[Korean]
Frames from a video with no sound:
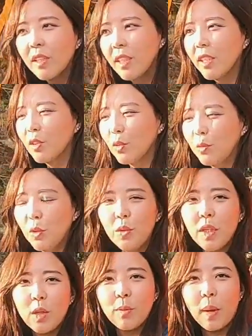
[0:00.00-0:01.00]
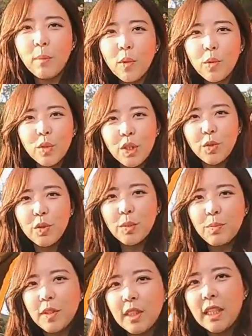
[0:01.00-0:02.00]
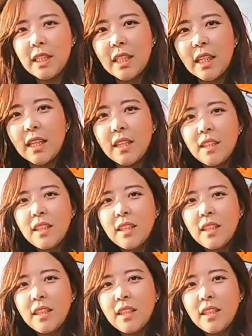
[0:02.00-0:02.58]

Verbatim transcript: 그냥 좀 요리하고 밥 먹고 쉬고 싶을 때 있잖아